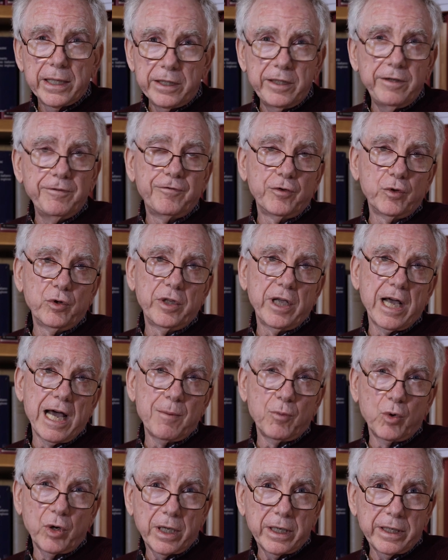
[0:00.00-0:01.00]

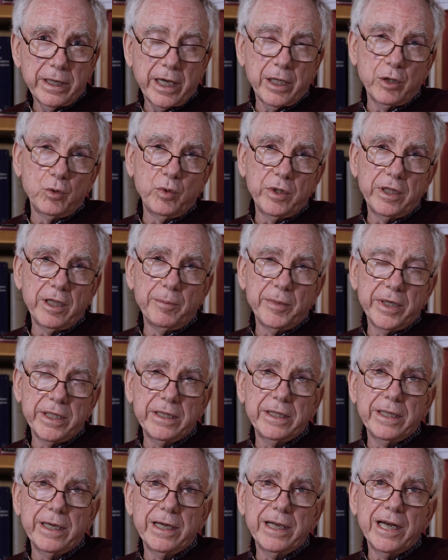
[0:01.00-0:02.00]
Diffondiamola
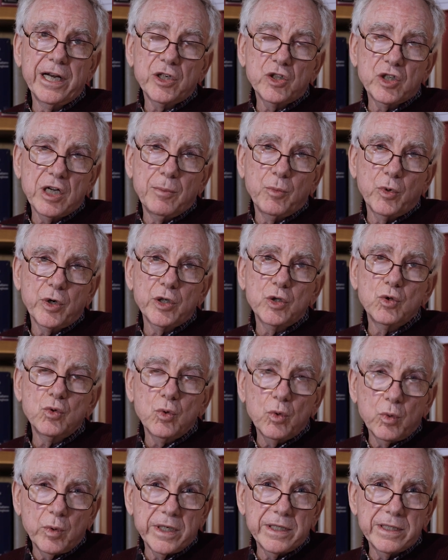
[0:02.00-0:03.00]
gratuitamente e lasciamo che
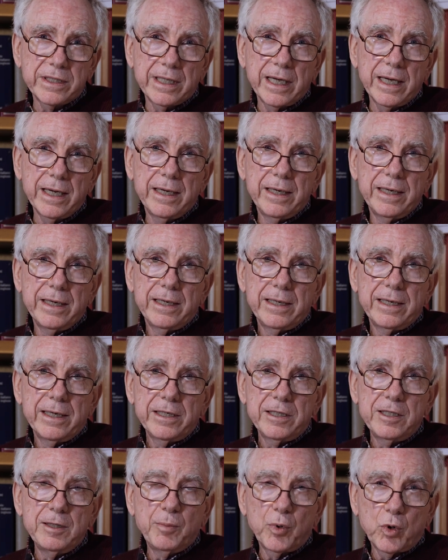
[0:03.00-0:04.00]
su questa
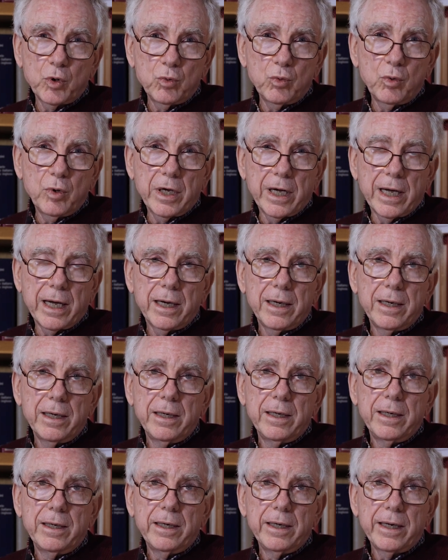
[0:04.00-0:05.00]
si produca
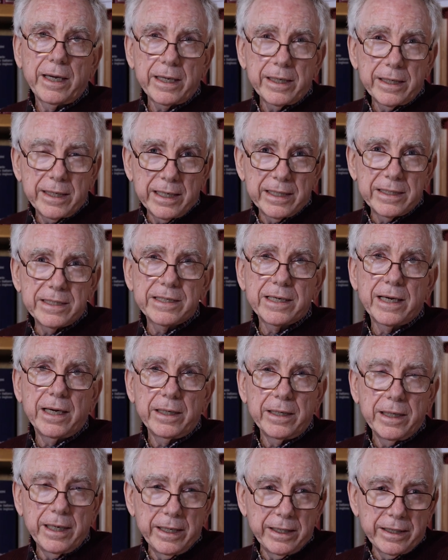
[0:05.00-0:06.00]

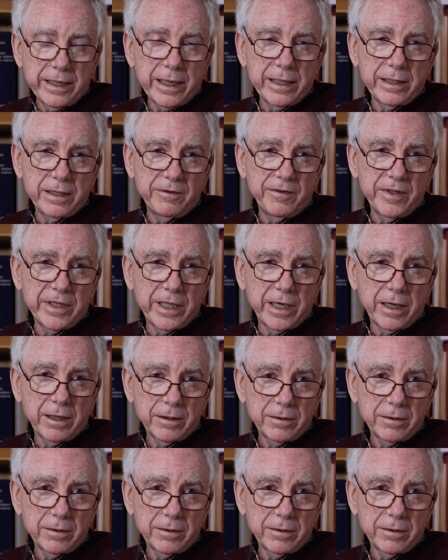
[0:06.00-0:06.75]
ricchezza e creatività.